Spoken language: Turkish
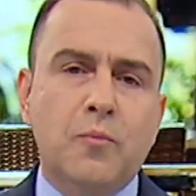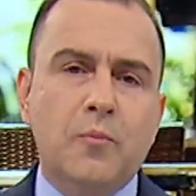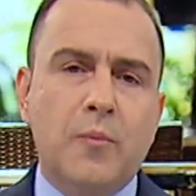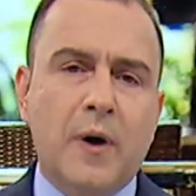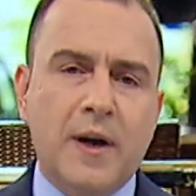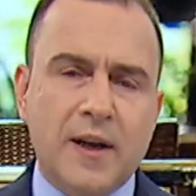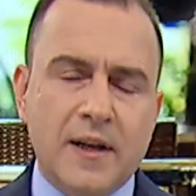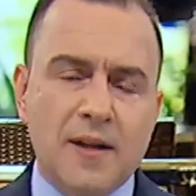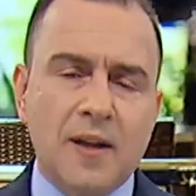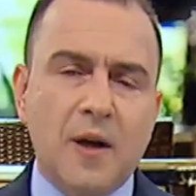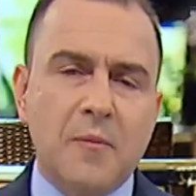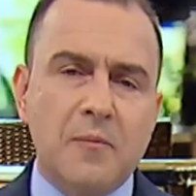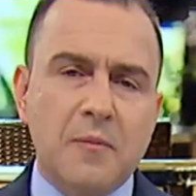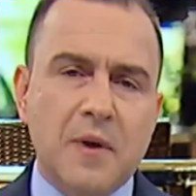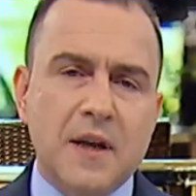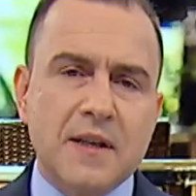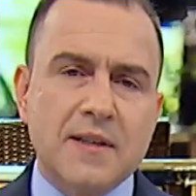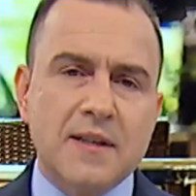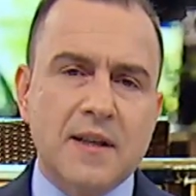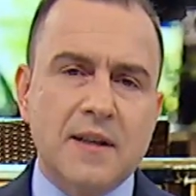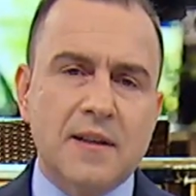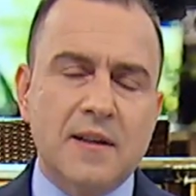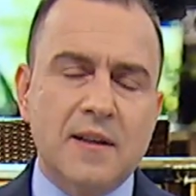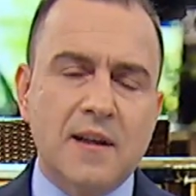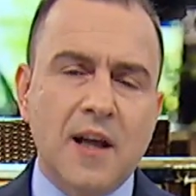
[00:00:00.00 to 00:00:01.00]
paradan
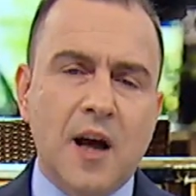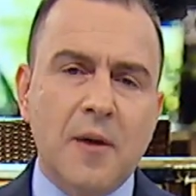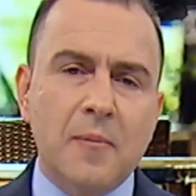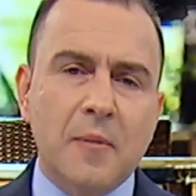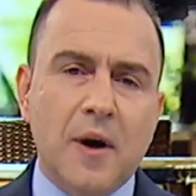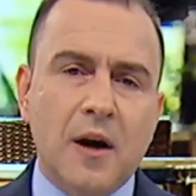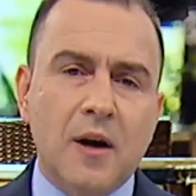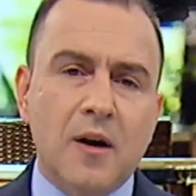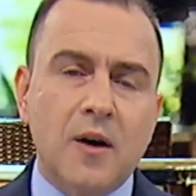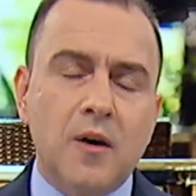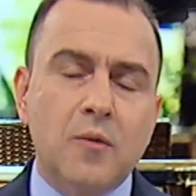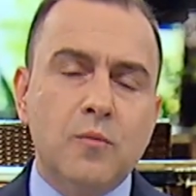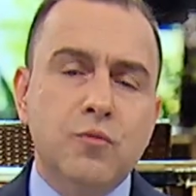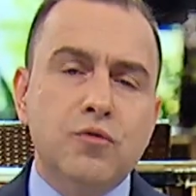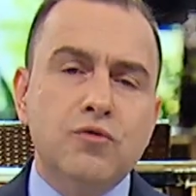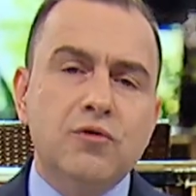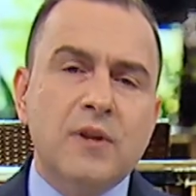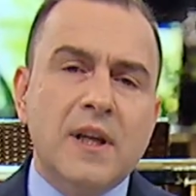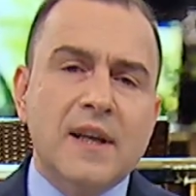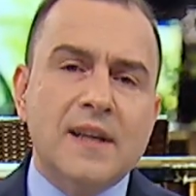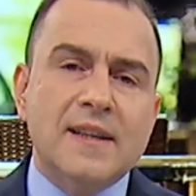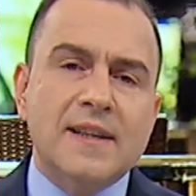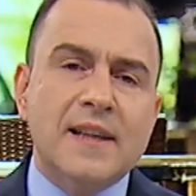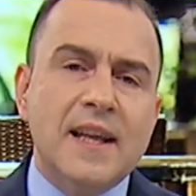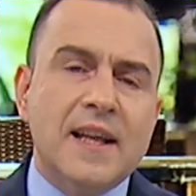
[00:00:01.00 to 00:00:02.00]
bahsedildi ama
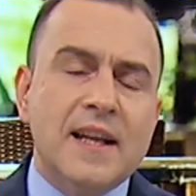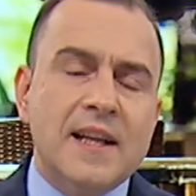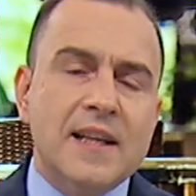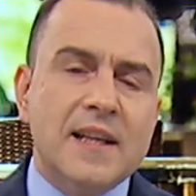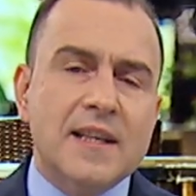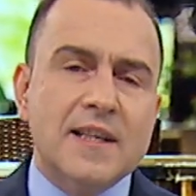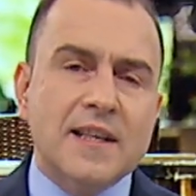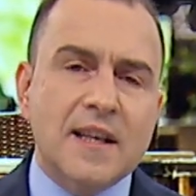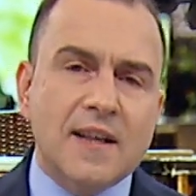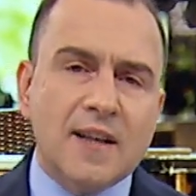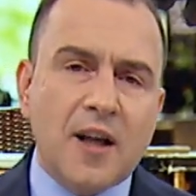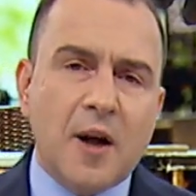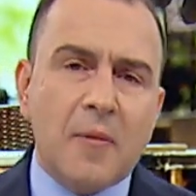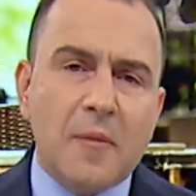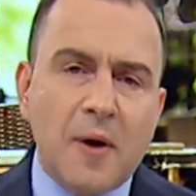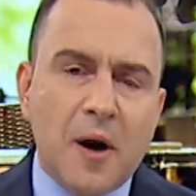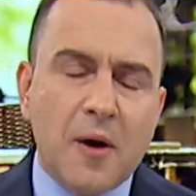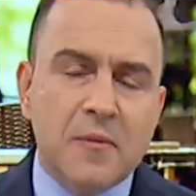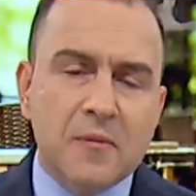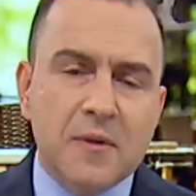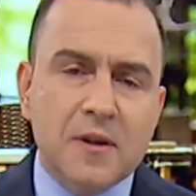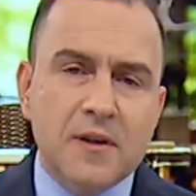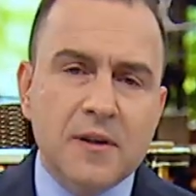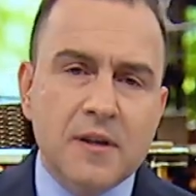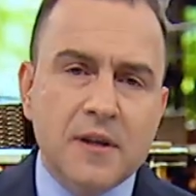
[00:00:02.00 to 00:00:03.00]
bunların neredeyse
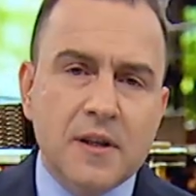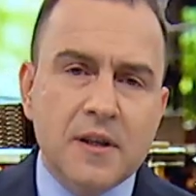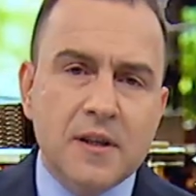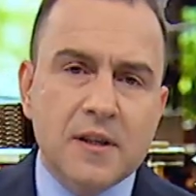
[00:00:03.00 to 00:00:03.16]
tamamı